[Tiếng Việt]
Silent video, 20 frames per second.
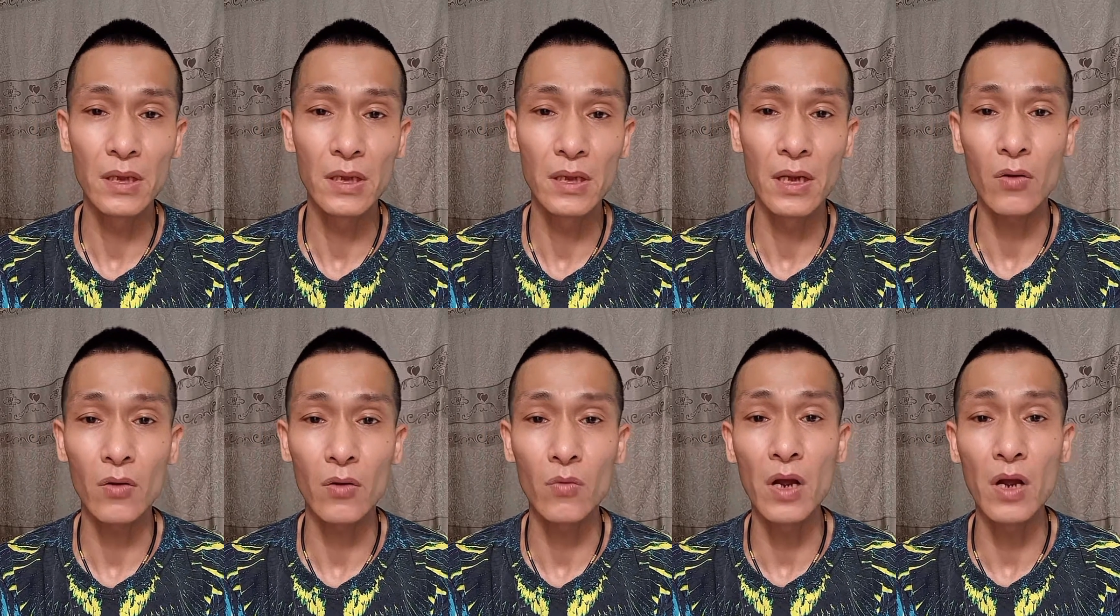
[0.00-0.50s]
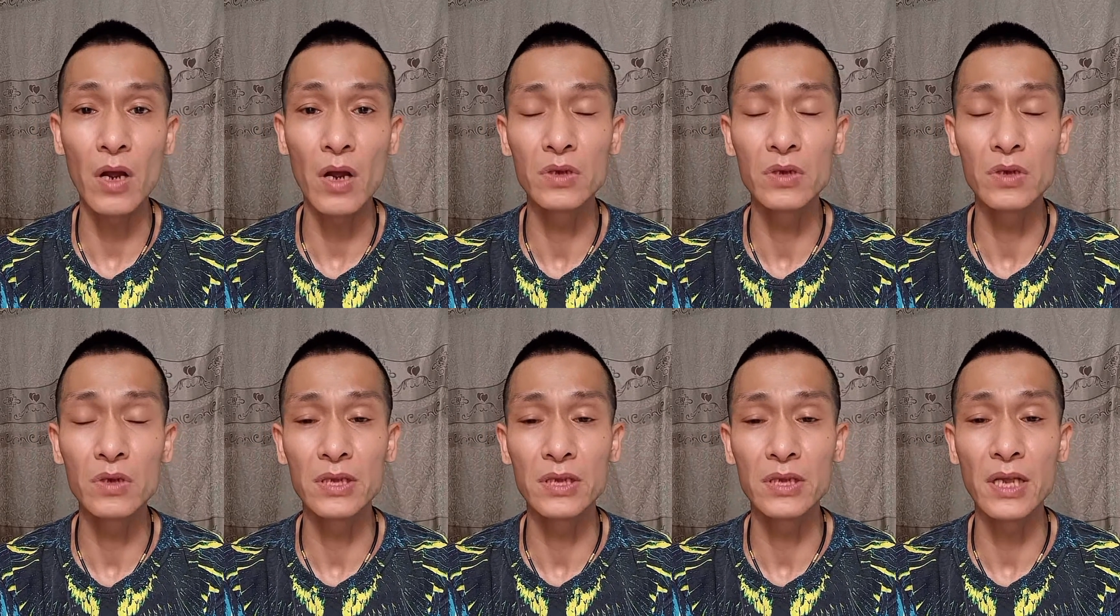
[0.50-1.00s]
thì là cũng
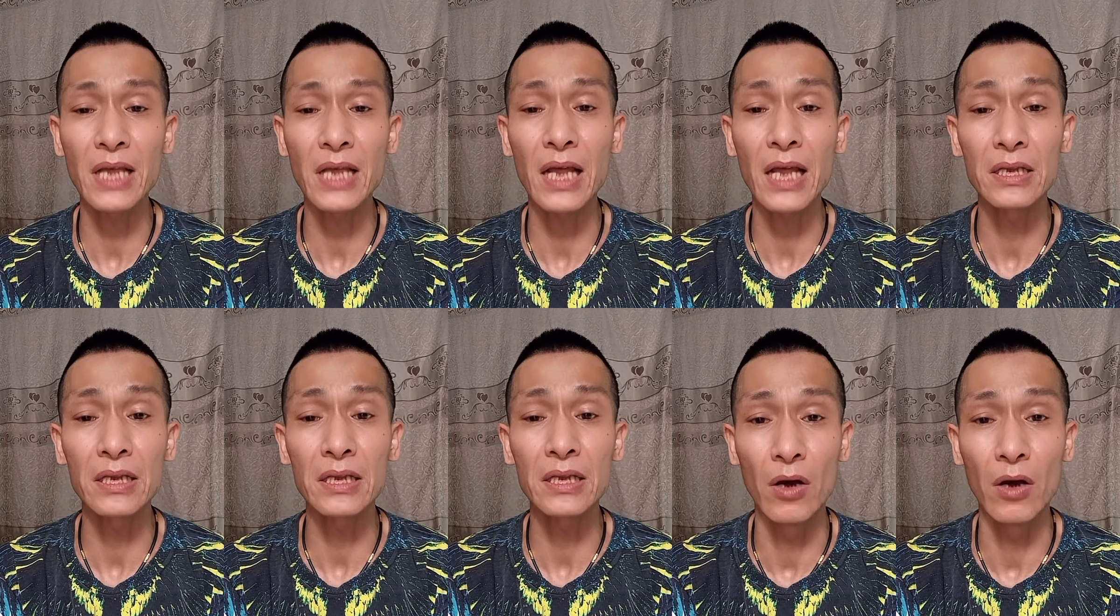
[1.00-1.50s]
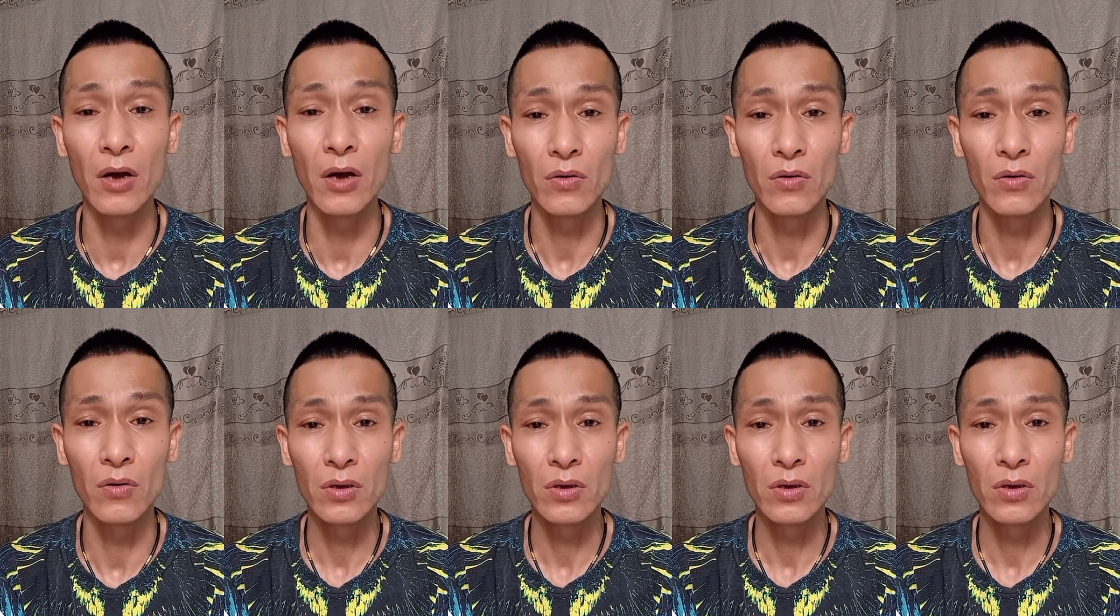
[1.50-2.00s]
không xây sát ra
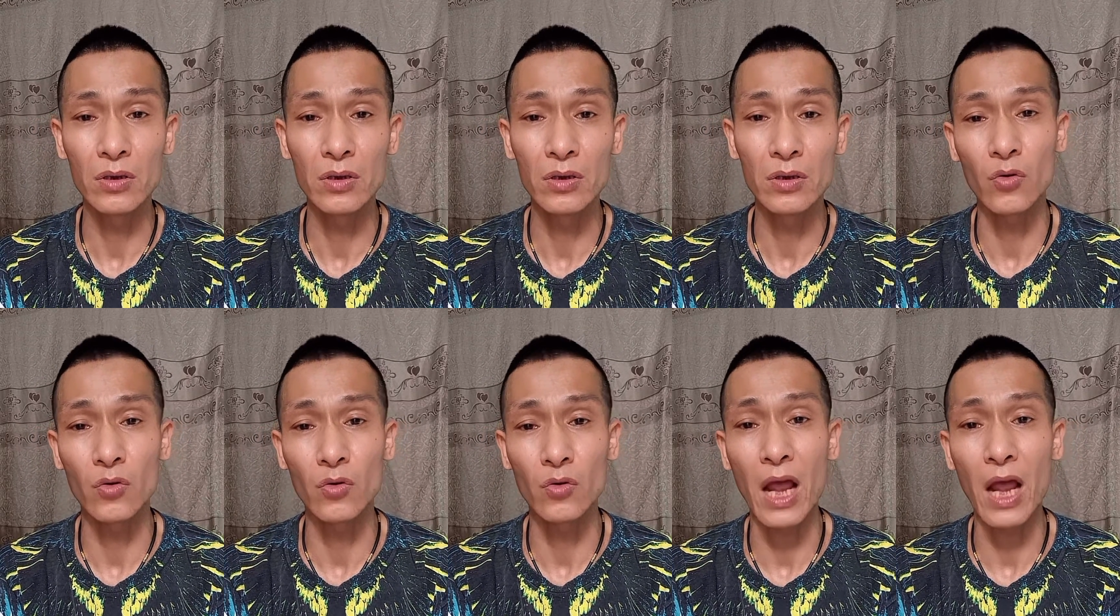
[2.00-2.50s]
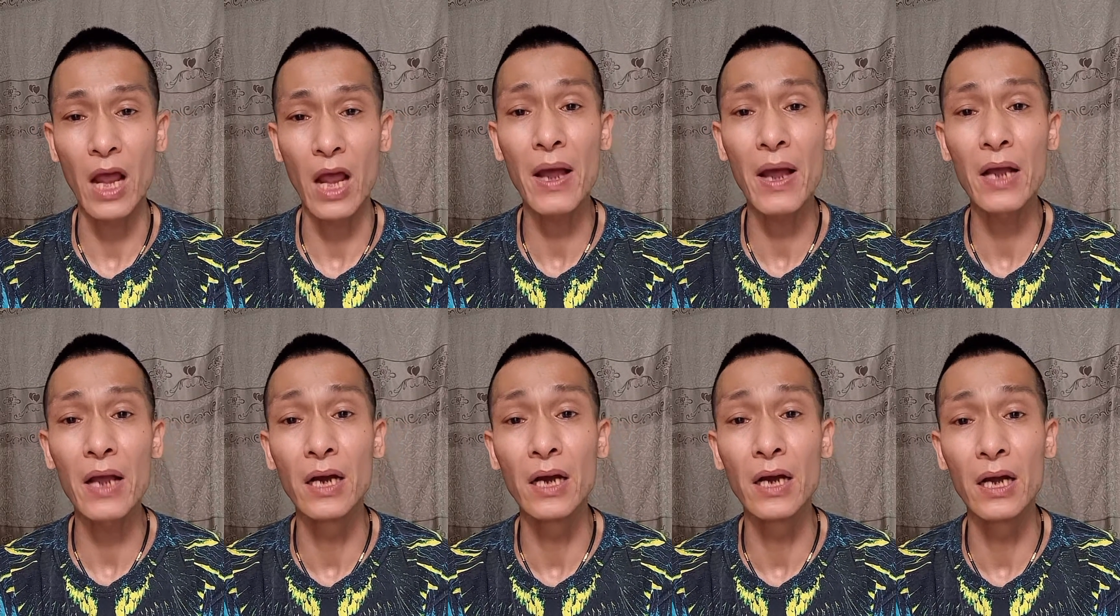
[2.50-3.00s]
nhiều Ờ, chỉ khoảng hai
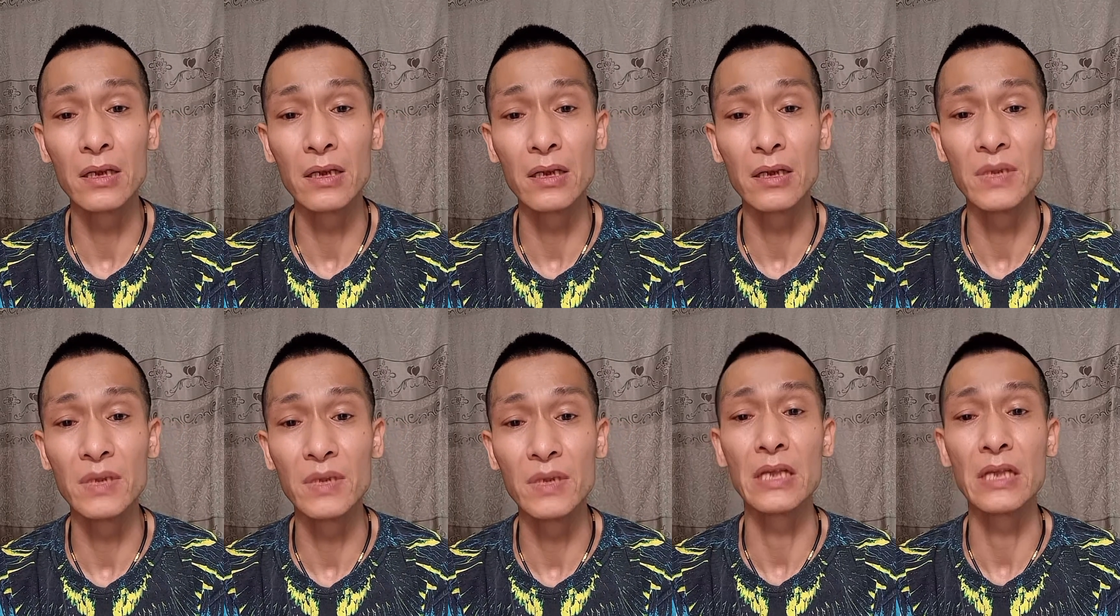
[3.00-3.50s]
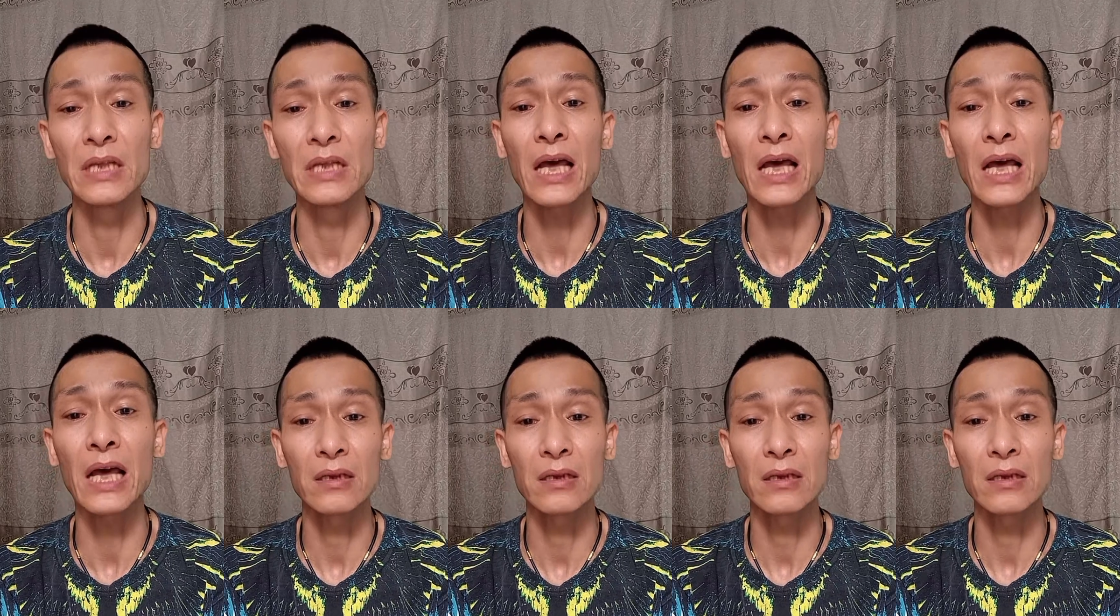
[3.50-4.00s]
ba người bị dây
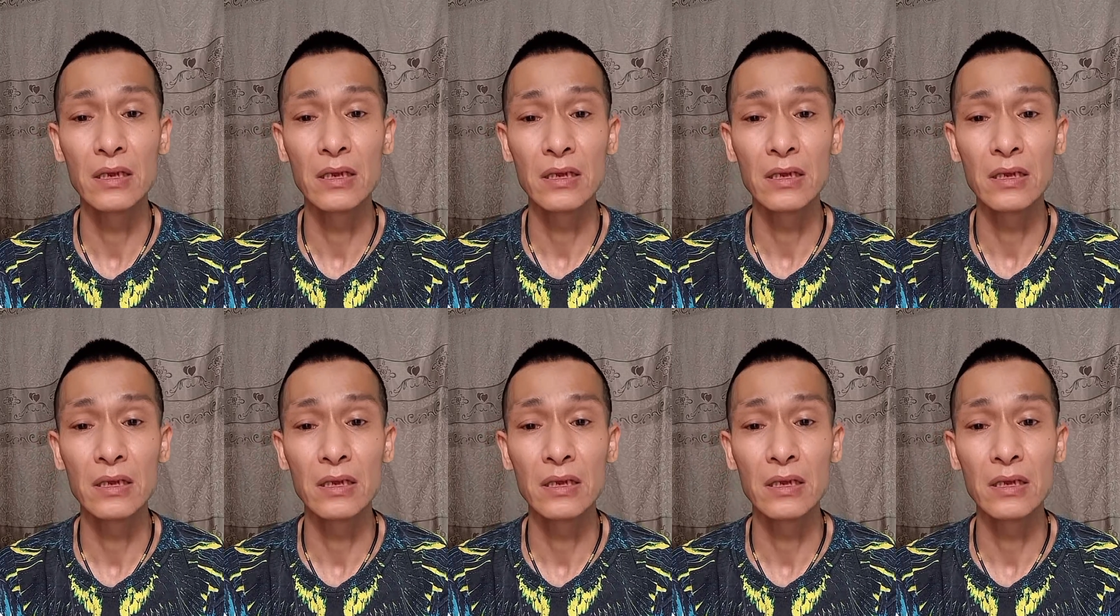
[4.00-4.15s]
sát